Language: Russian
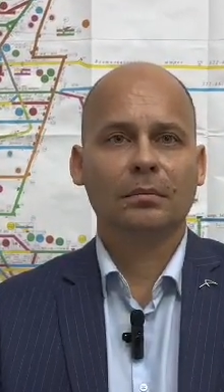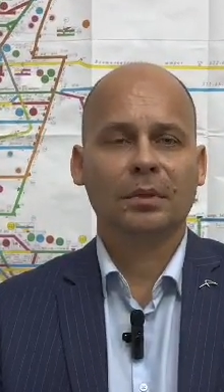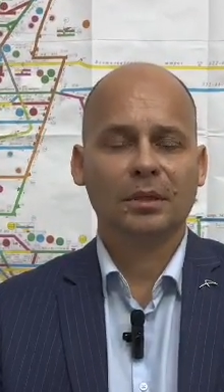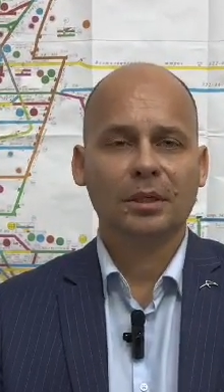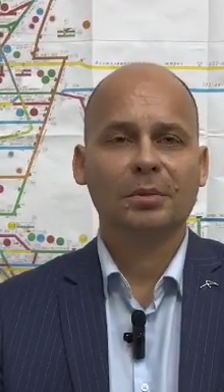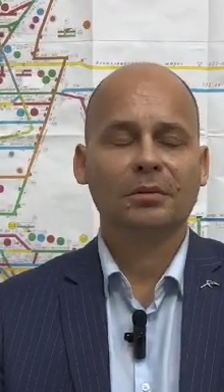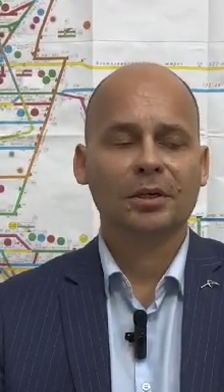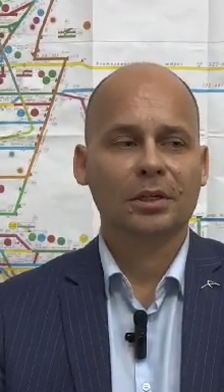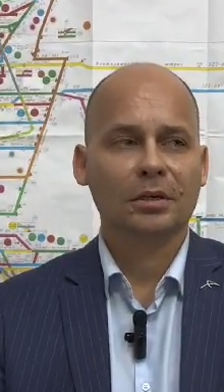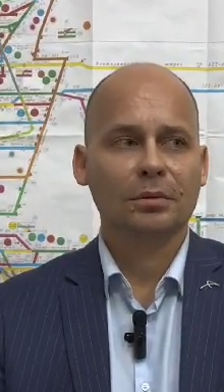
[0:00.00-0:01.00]
погибшего
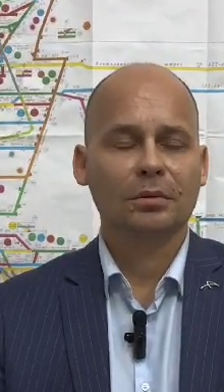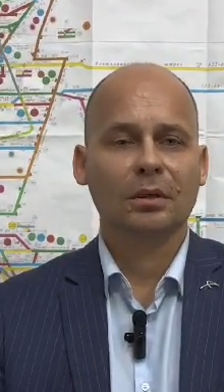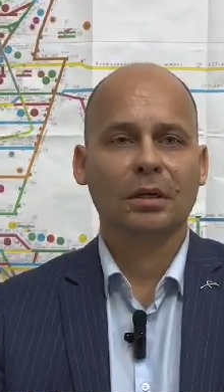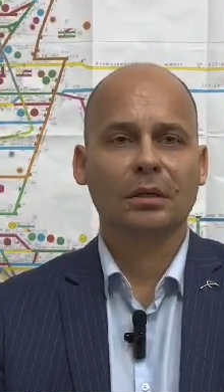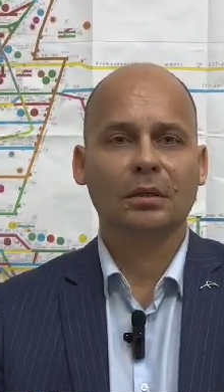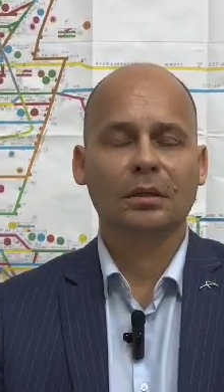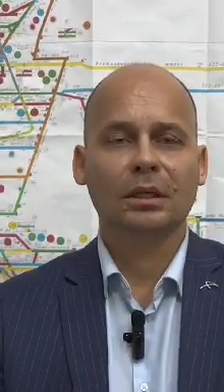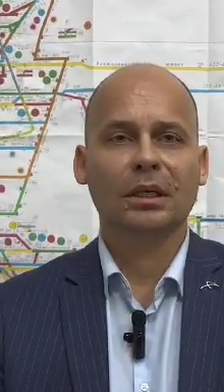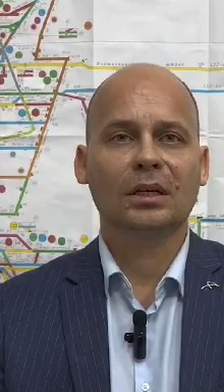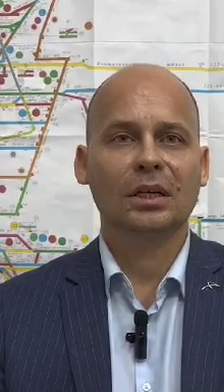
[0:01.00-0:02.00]
шахтера
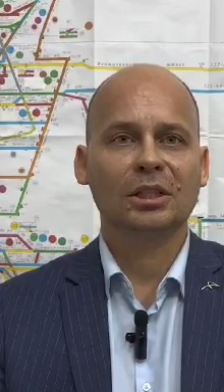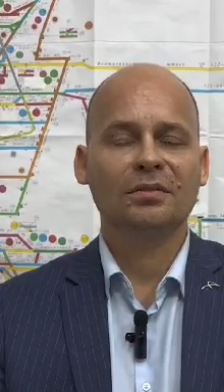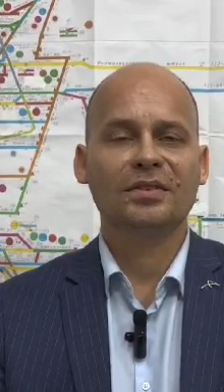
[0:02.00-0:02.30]
и окажем